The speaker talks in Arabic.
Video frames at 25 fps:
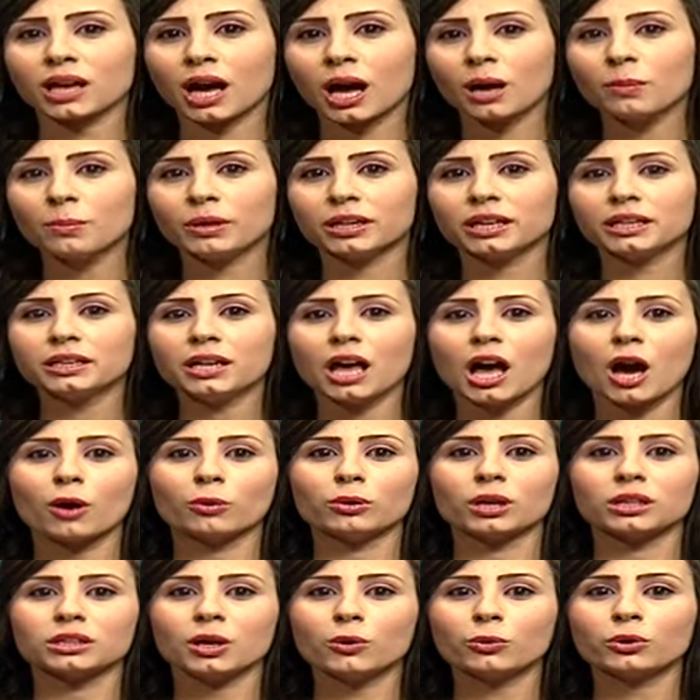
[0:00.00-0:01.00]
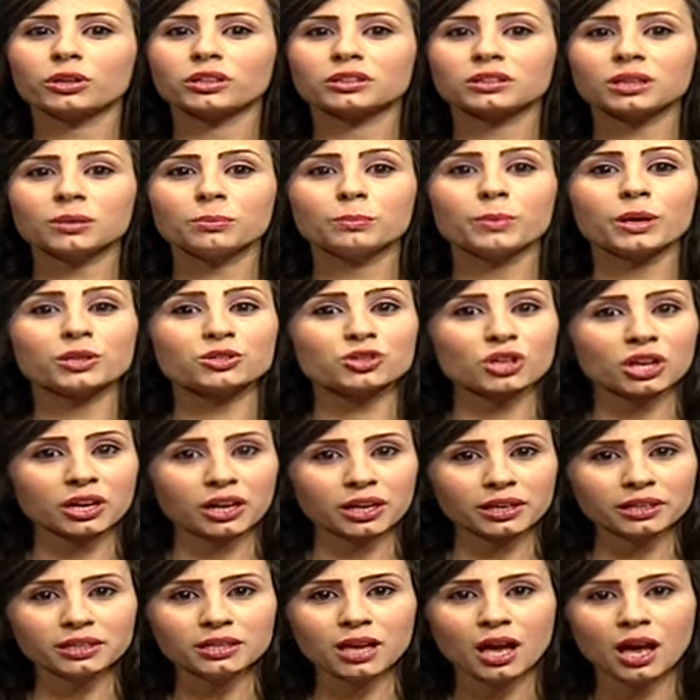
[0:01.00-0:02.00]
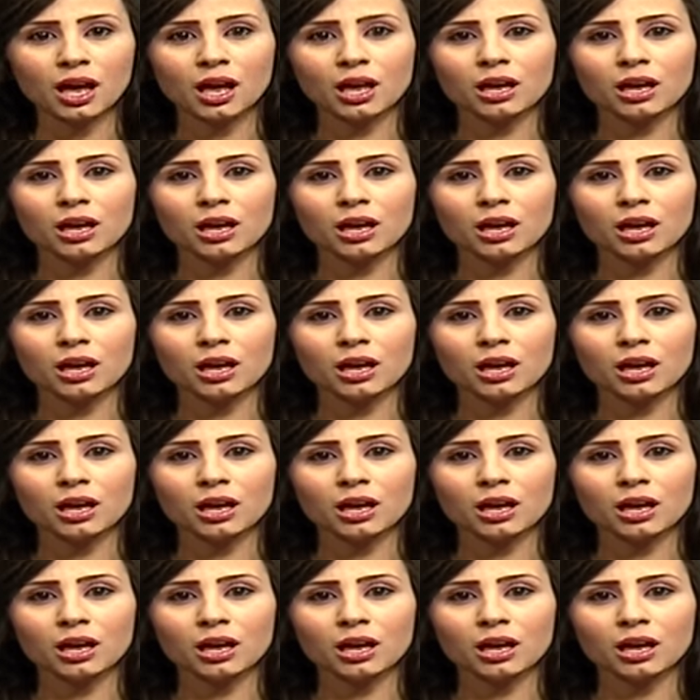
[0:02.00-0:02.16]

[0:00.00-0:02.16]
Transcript: عمل حول دور الطب الشرعي